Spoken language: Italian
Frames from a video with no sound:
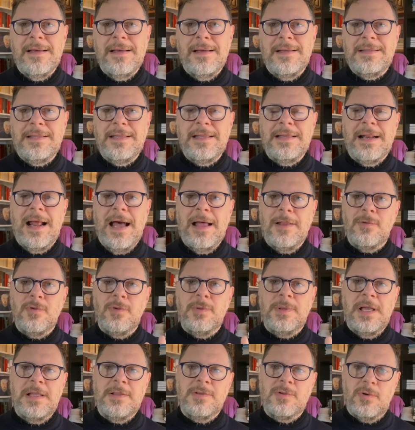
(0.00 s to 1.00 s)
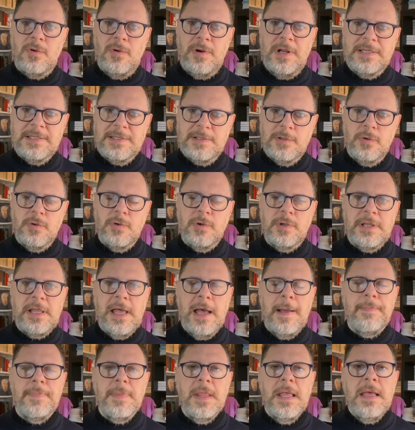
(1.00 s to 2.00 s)
eh, tirato dentro la
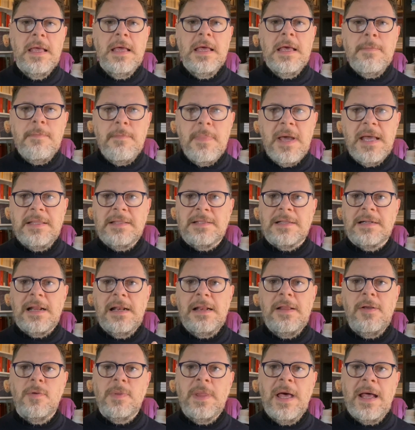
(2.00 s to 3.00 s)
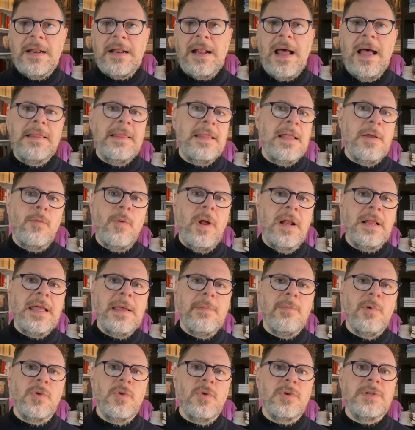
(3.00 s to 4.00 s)
storia, mentre l'io narrante in qualche
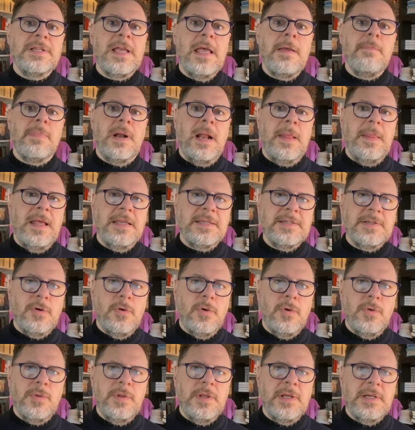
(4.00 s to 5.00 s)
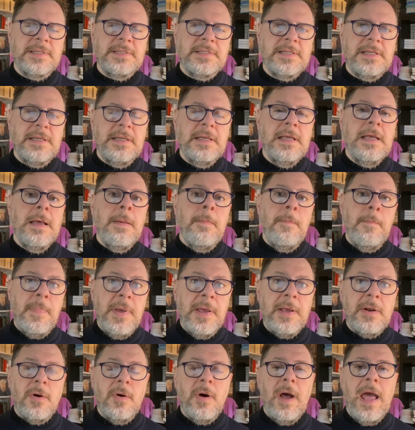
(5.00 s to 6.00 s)
modo sembra nascondersi,
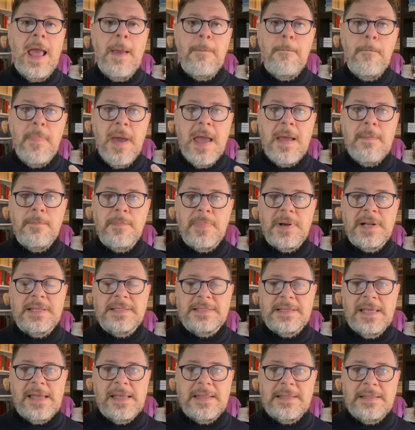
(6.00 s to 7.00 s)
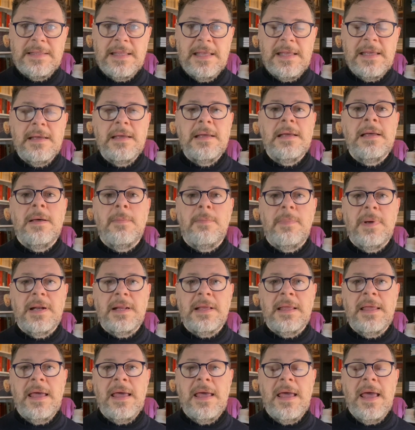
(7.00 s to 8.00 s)
però è ben presente
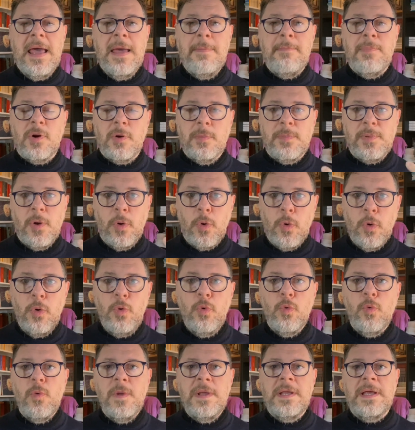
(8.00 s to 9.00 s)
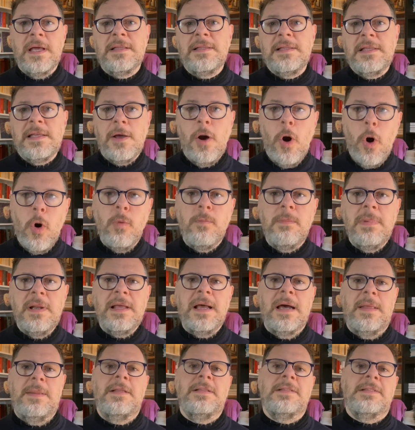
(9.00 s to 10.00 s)
perché è proprio colui che ti
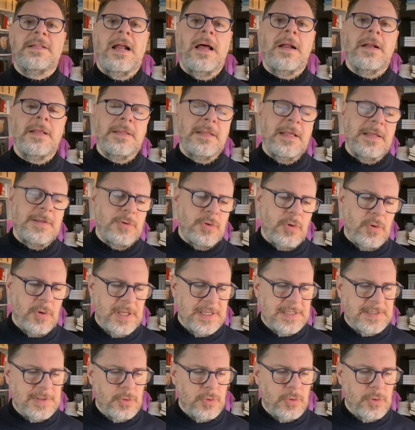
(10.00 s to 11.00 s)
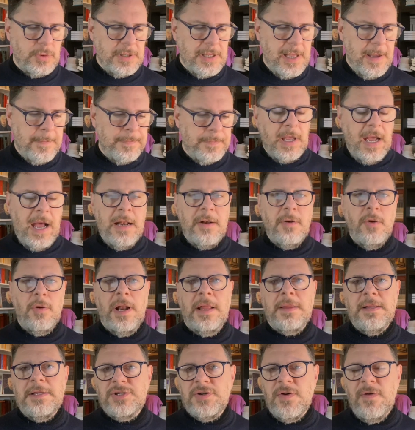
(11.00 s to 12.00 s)
obbliga ad entrare dentro la storia. Allora,
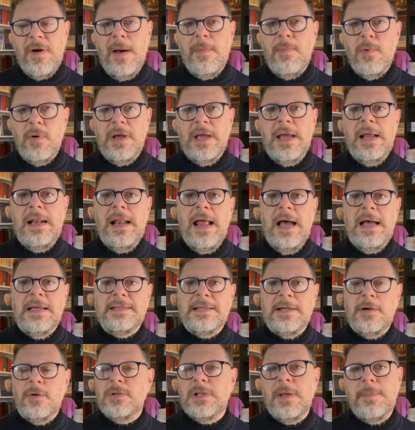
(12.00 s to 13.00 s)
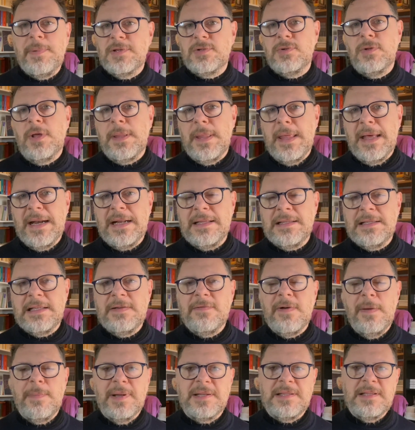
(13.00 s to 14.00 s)
dicevamo che la seconda persona
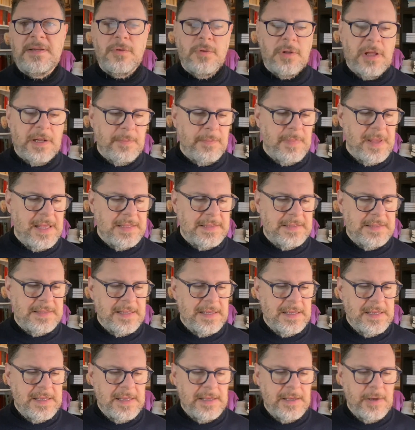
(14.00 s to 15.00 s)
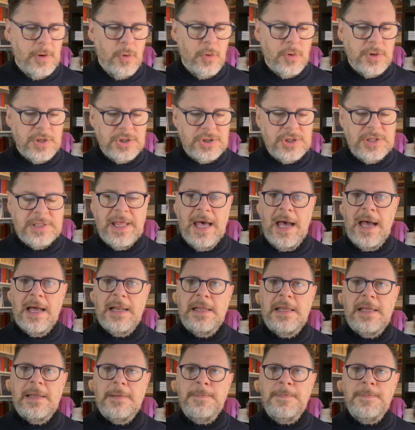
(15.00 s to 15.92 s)
narrativa è particolarmente originale,